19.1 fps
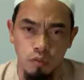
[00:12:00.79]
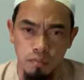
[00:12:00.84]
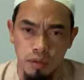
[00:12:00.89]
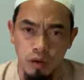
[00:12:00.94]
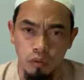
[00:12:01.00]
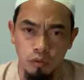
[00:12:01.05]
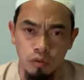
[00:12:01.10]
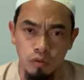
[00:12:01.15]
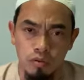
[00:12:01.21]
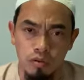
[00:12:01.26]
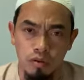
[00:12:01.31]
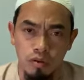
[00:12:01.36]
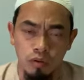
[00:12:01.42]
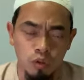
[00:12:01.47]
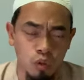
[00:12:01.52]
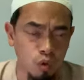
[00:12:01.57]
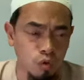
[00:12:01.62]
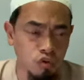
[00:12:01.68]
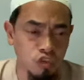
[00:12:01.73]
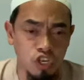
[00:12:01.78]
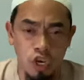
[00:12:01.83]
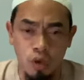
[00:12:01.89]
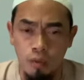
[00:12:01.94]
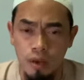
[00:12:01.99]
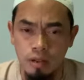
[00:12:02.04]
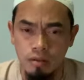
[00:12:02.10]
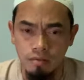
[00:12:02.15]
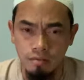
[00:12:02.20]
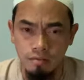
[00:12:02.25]
ตุลเมาต์ทุกชี
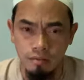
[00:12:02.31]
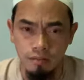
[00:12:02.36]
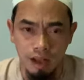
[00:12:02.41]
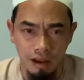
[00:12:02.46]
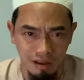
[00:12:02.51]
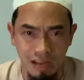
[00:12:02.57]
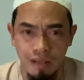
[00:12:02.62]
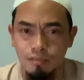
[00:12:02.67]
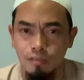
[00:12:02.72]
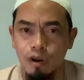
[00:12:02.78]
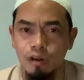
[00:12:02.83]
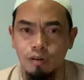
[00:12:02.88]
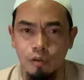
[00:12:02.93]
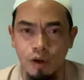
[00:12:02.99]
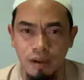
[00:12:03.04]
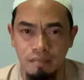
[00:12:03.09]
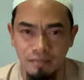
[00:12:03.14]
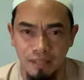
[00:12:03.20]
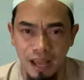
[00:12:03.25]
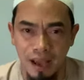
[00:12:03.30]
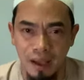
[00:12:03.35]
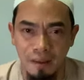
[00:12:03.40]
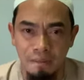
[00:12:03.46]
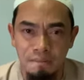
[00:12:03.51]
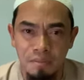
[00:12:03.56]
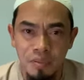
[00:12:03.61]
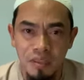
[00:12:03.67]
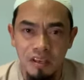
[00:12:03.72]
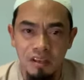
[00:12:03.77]
วิตต้องลิ้มรสความตาย
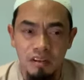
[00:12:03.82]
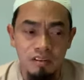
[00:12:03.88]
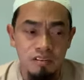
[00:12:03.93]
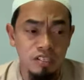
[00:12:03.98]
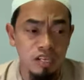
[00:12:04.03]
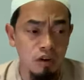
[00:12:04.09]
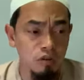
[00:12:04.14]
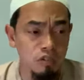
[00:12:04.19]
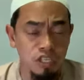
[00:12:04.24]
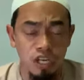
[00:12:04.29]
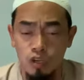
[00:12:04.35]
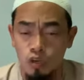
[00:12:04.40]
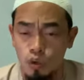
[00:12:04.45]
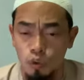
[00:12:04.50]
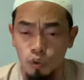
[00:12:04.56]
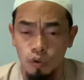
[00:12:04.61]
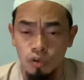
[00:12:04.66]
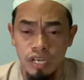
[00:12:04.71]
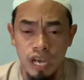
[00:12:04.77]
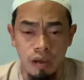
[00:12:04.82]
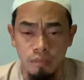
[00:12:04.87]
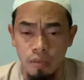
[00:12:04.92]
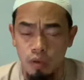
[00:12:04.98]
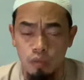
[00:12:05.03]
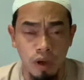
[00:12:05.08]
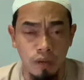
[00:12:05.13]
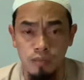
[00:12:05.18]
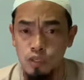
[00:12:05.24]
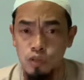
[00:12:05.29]
เจ้าจะอยู่อย่างมี
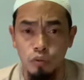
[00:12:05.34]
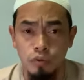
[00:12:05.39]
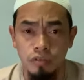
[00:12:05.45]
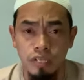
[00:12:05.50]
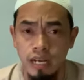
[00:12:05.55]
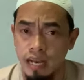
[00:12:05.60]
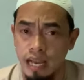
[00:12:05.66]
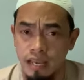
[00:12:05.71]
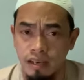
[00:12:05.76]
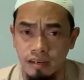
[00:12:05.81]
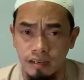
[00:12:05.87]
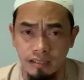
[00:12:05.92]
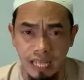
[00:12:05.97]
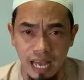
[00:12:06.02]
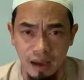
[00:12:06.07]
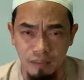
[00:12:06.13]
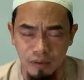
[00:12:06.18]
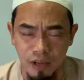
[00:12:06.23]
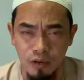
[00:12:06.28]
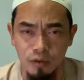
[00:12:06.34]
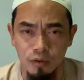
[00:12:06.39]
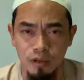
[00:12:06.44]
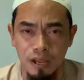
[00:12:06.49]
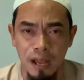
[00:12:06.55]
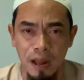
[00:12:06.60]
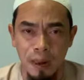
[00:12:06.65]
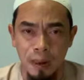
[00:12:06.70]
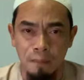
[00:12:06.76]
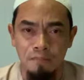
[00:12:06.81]
ความสุขยังไงก็ตามในดุน
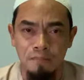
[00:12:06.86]
ยา